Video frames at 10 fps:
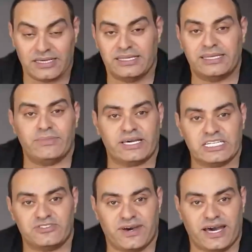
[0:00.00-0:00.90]
يتم
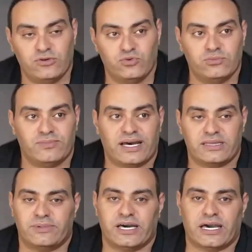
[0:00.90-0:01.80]
الكشف عنه
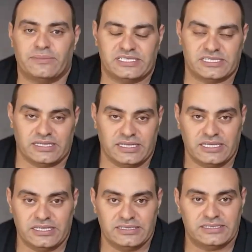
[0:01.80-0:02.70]
بعد بقى خمس
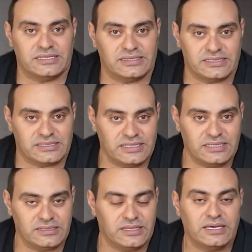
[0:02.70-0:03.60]
سنين ست
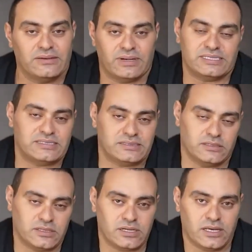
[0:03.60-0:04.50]
سنين بس
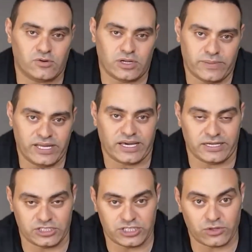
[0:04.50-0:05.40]
ايطاليا واليابان
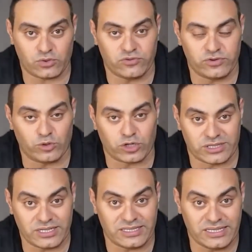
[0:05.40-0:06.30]
هيشتركوا في
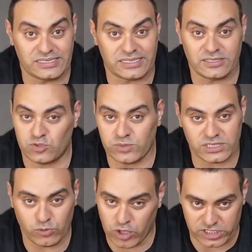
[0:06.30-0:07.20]
مقاتله جيل سادس وما
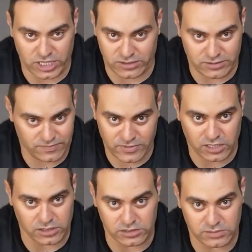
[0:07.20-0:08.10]
سموهاش حد
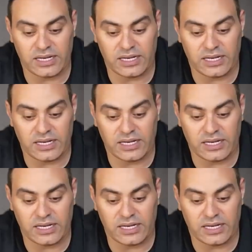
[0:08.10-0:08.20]
خالص